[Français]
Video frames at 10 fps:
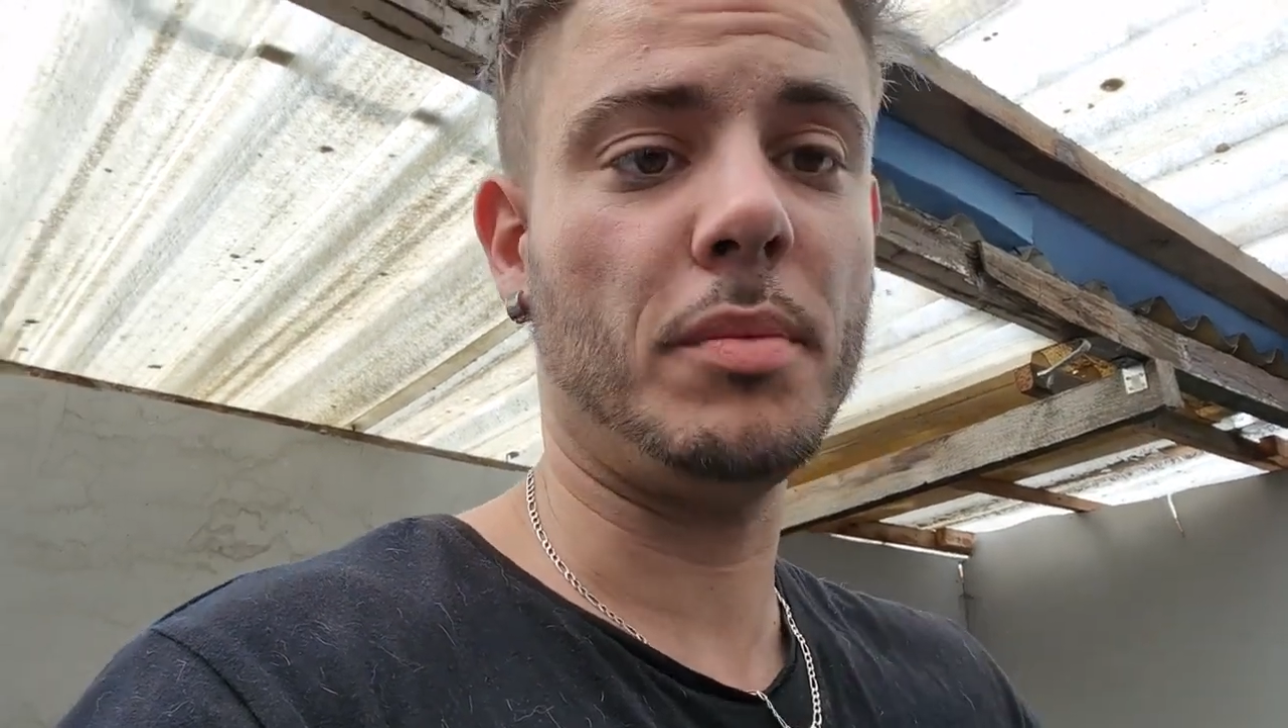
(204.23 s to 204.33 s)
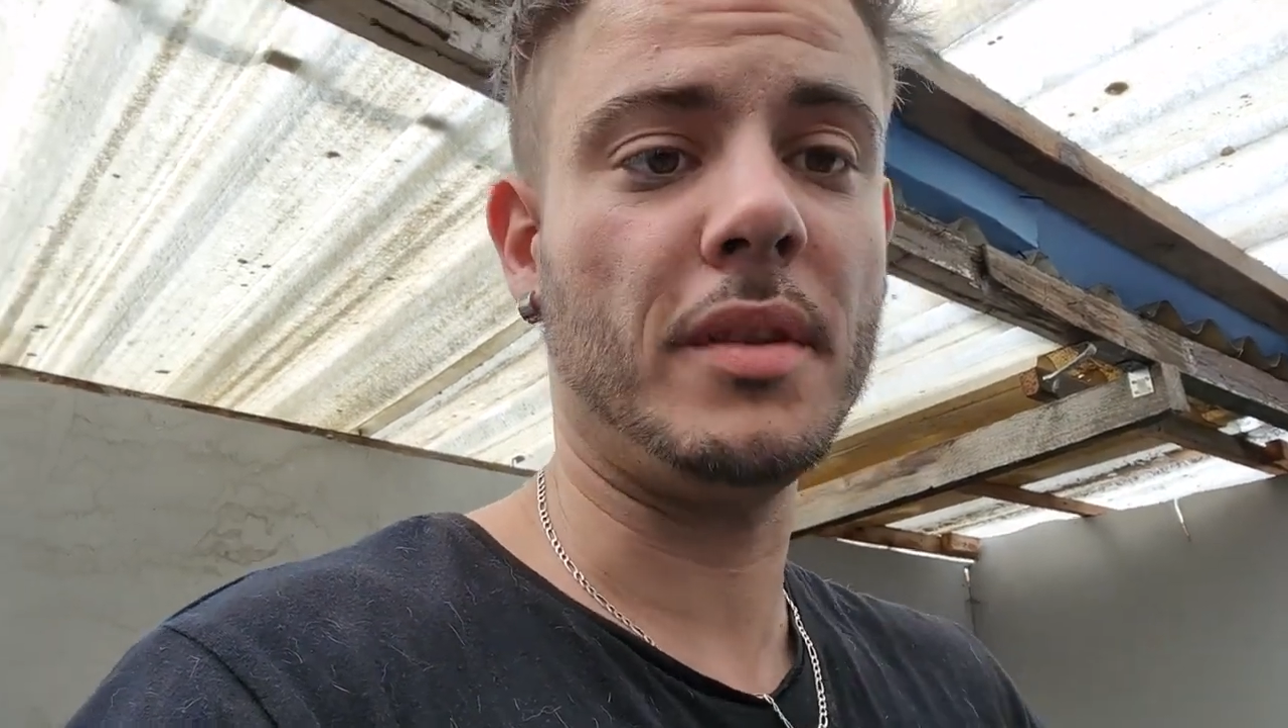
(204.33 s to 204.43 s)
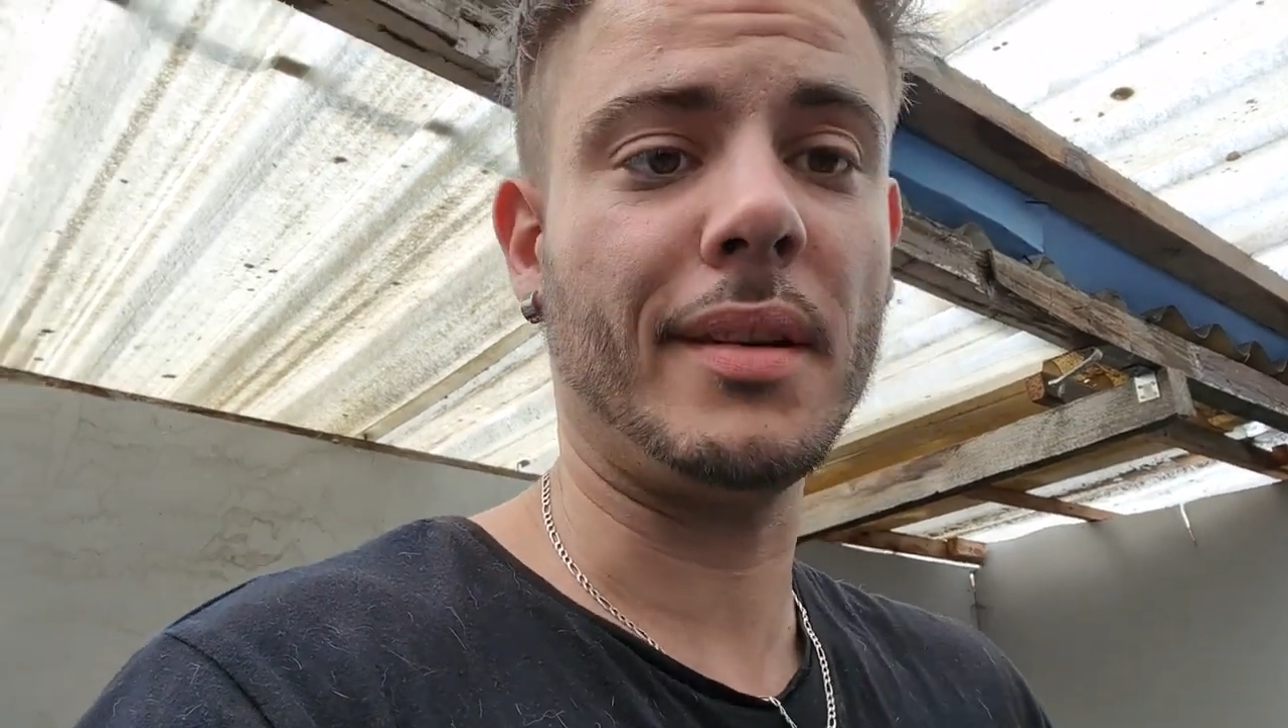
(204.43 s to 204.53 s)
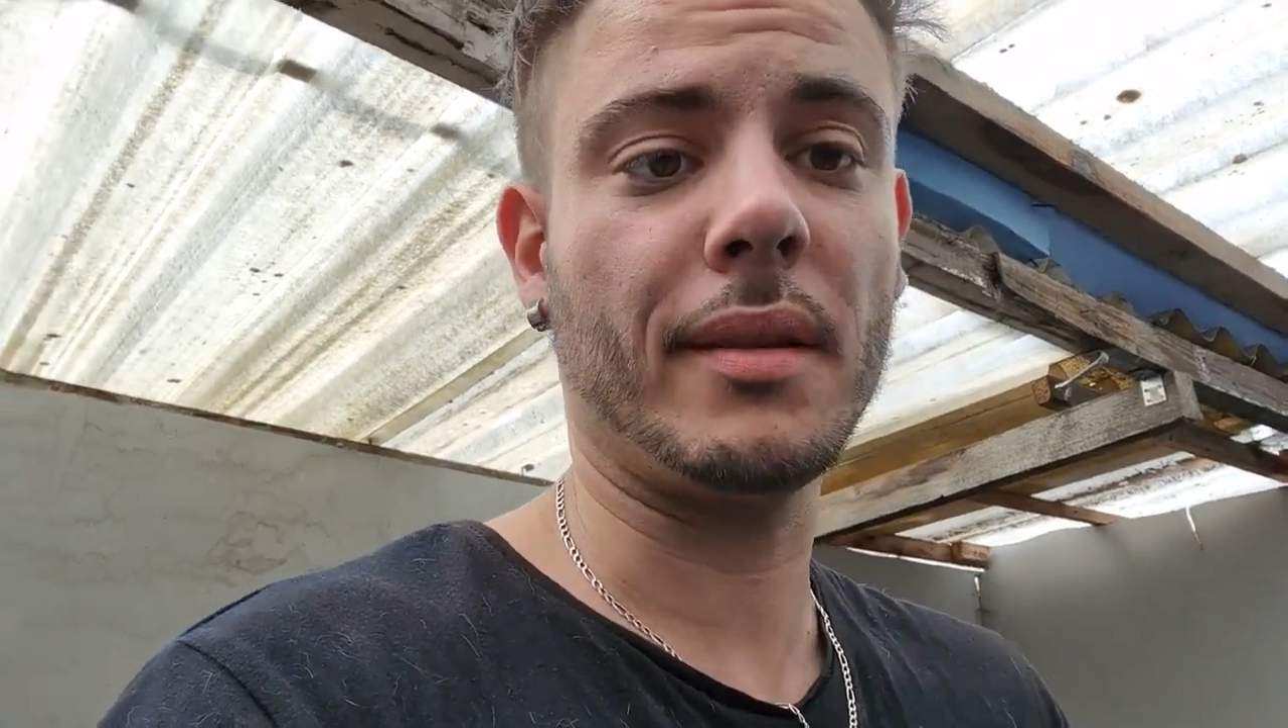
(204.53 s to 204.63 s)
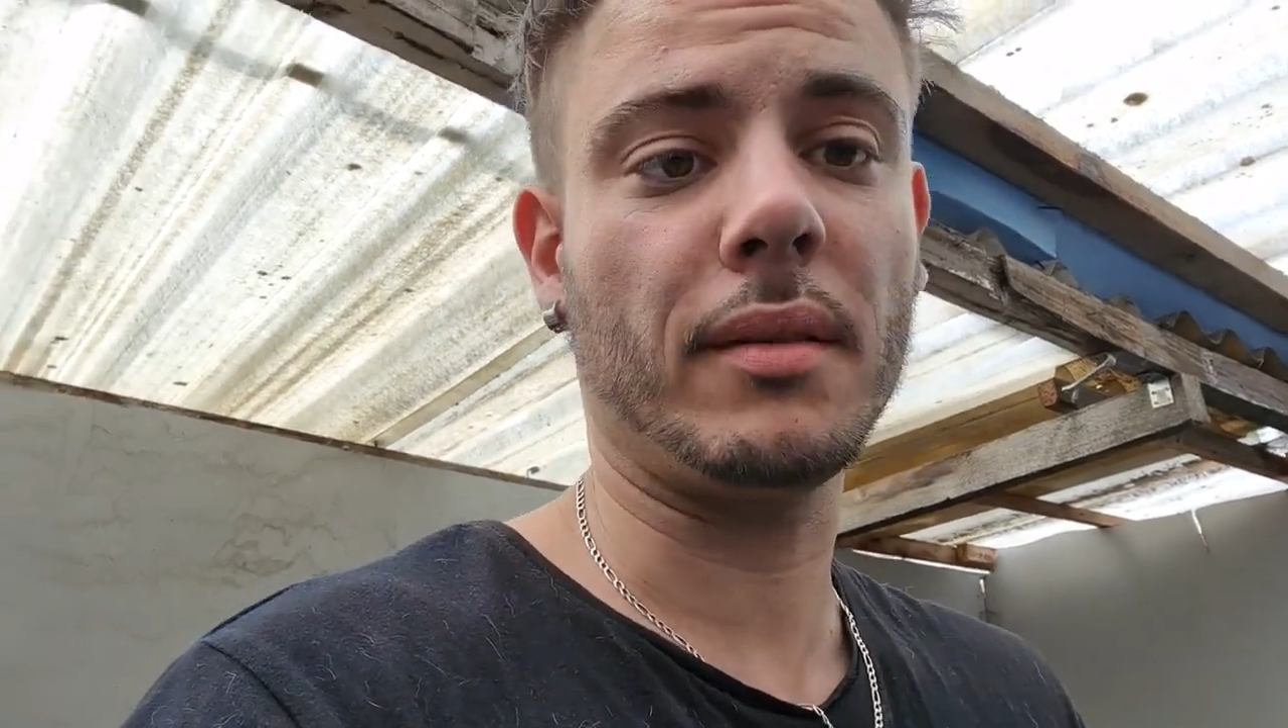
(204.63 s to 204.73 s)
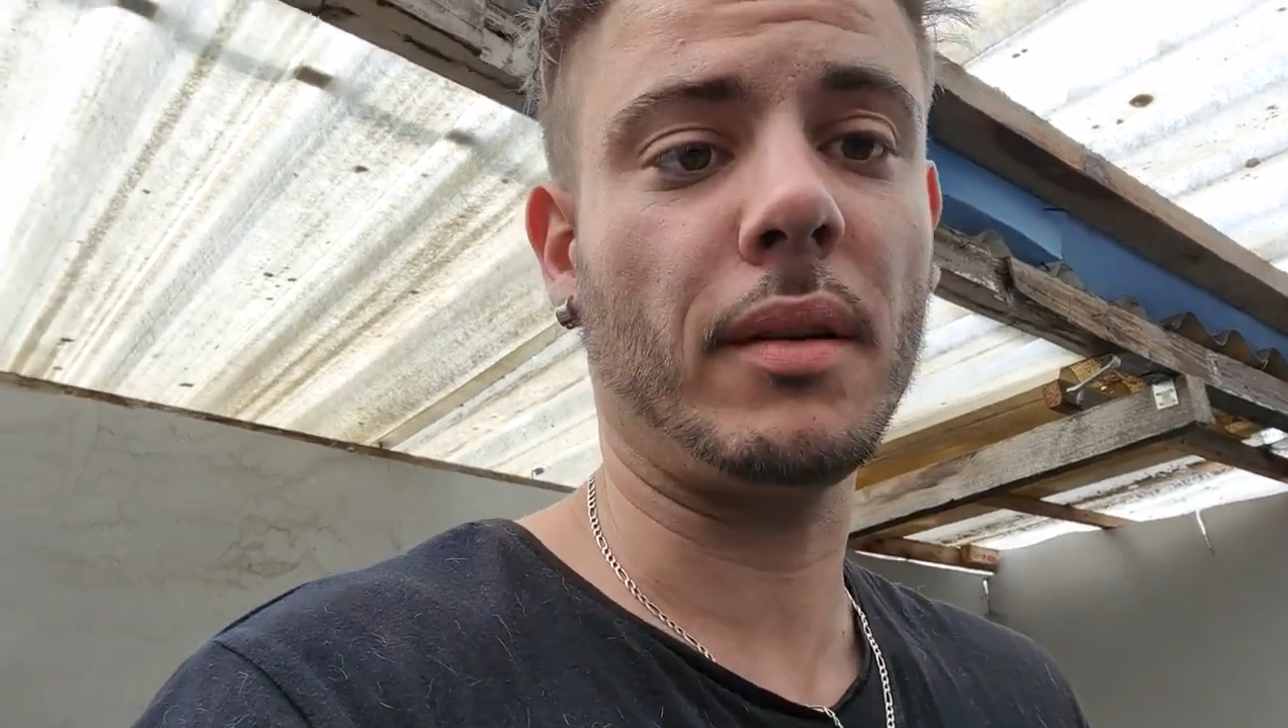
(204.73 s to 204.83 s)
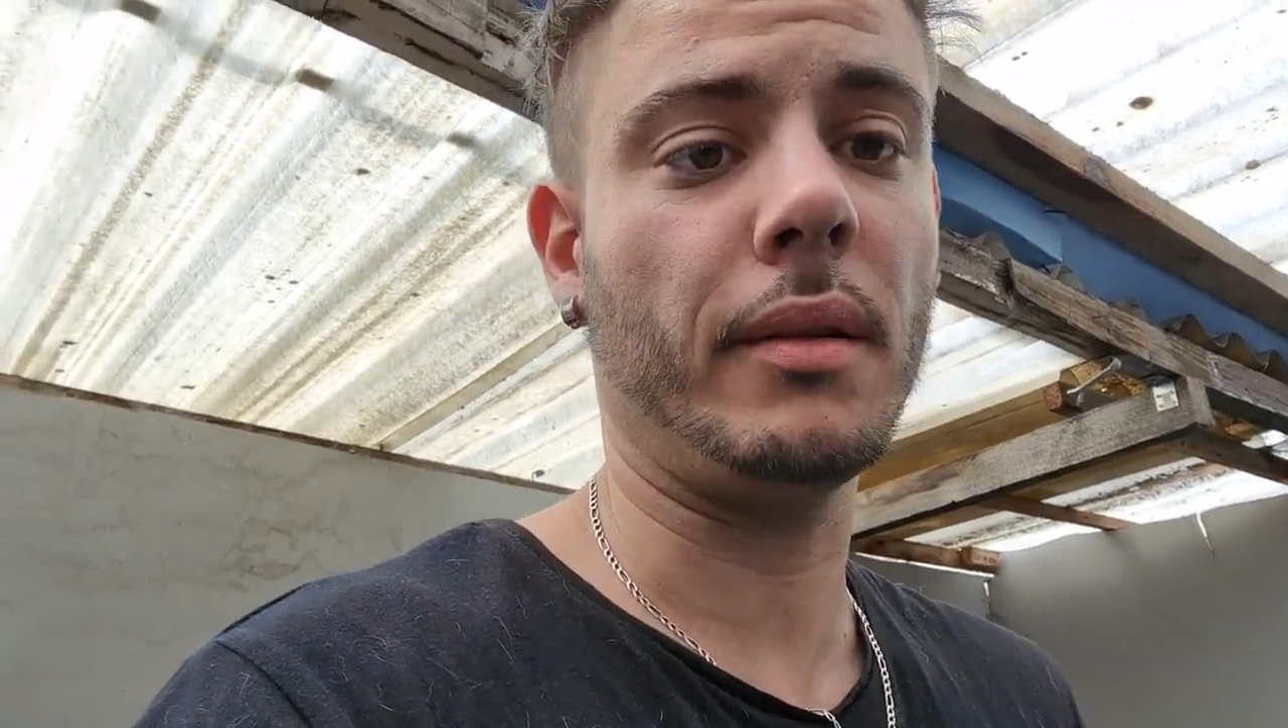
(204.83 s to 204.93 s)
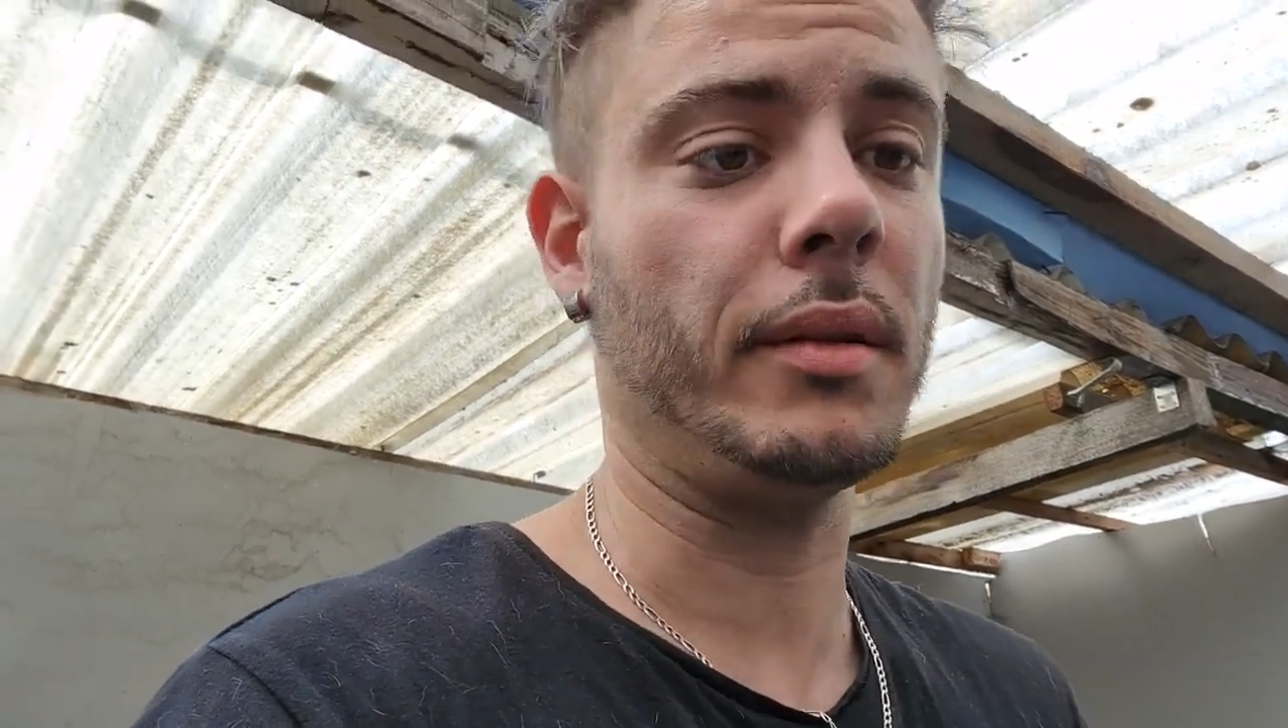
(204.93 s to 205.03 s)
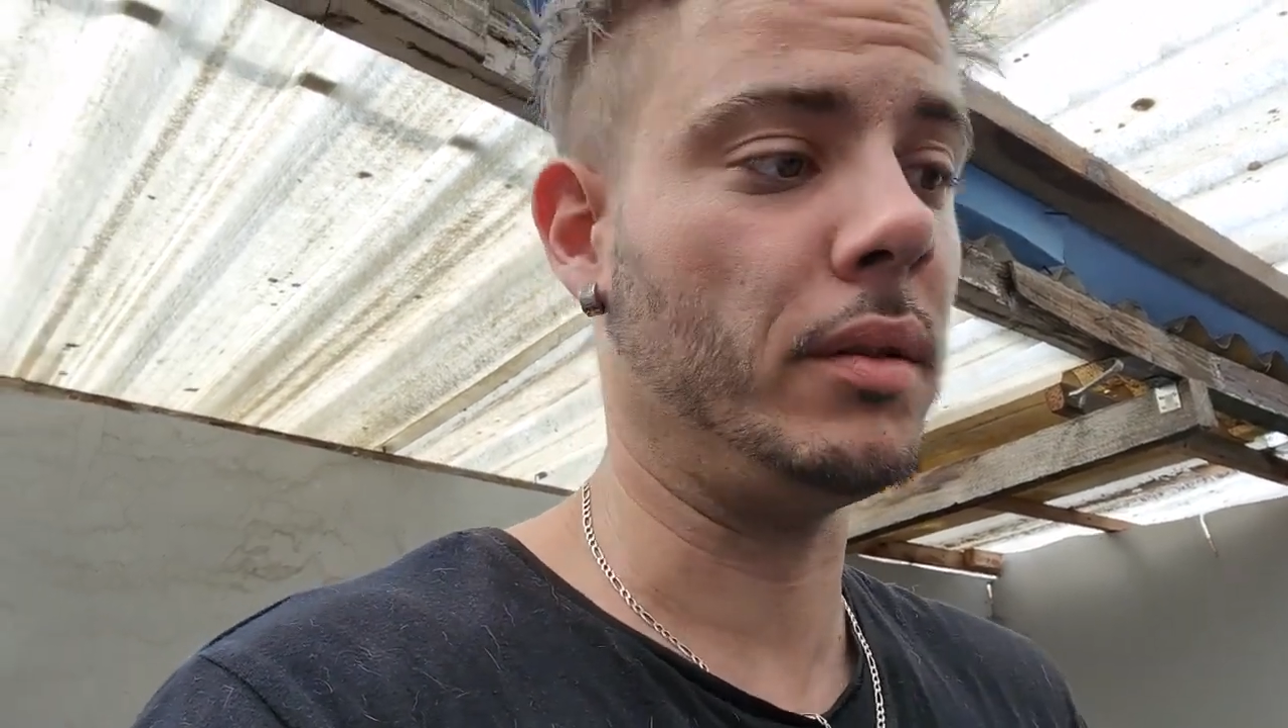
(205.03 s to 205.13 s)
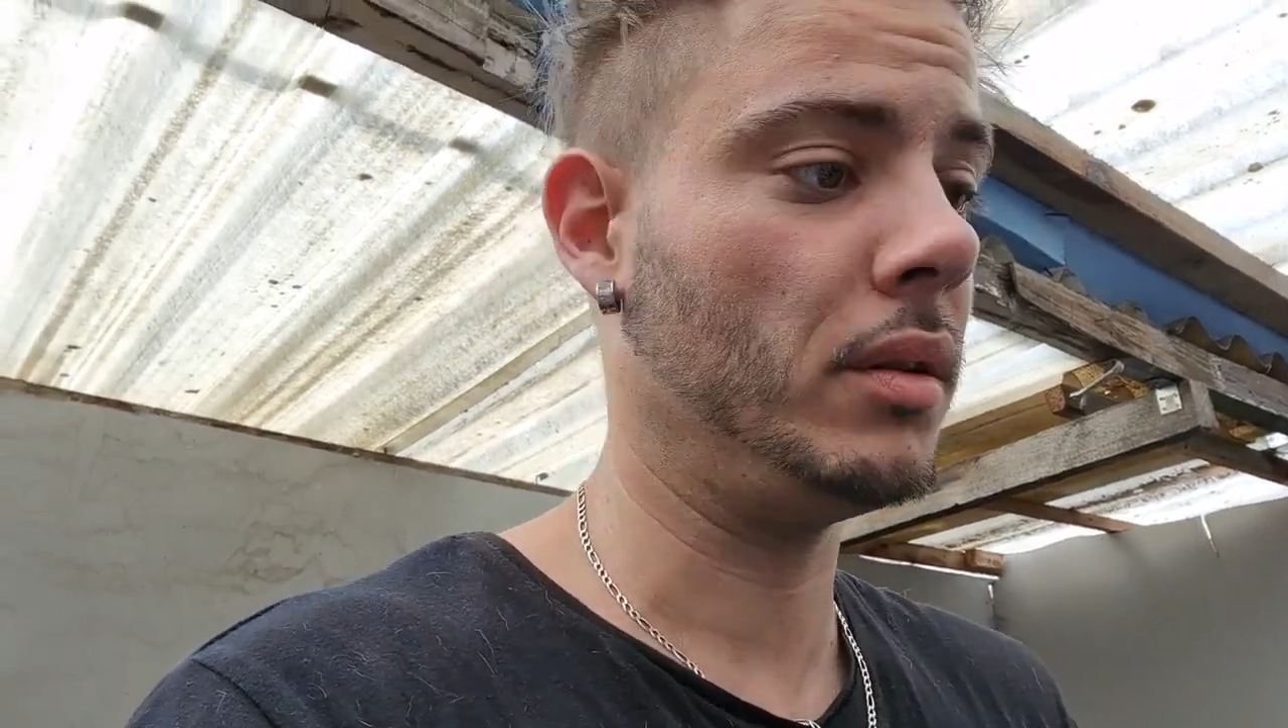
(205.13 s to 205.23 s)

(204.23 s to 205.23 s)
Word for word: petit instant.